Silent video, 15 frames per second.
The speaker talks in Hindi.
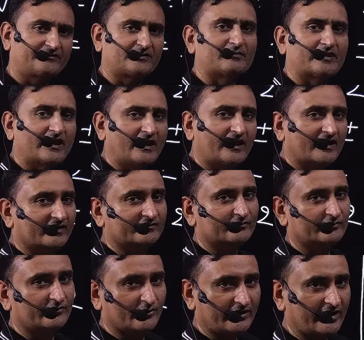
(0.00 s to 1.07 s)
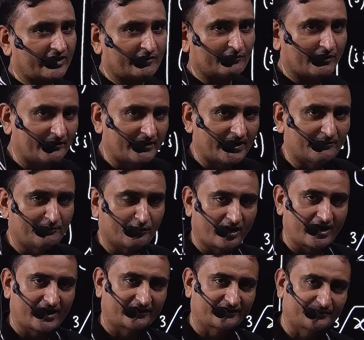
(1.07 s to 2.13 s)
हम लिए हैं तो जो एक अनुभव है पुराना
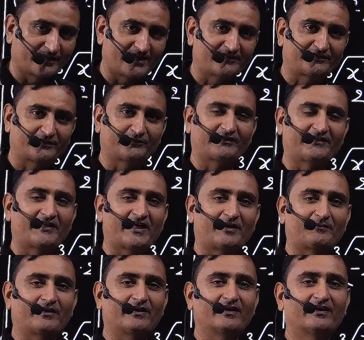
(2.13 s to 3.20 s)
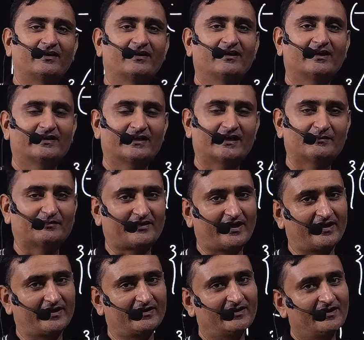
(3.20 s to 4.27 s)
एक्सपीरियंस उसके आधार पे ये बताएं
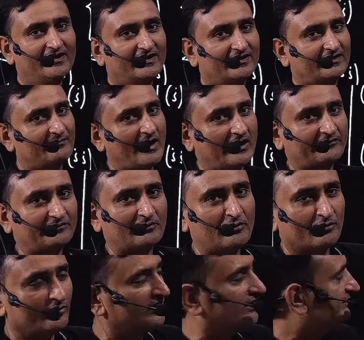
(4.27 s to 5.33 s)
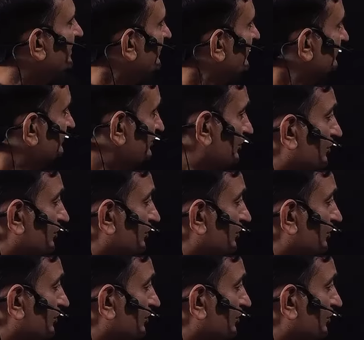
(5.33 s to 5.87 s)
कि मैक्सिमम लोगों को लगता है कि ये तीनों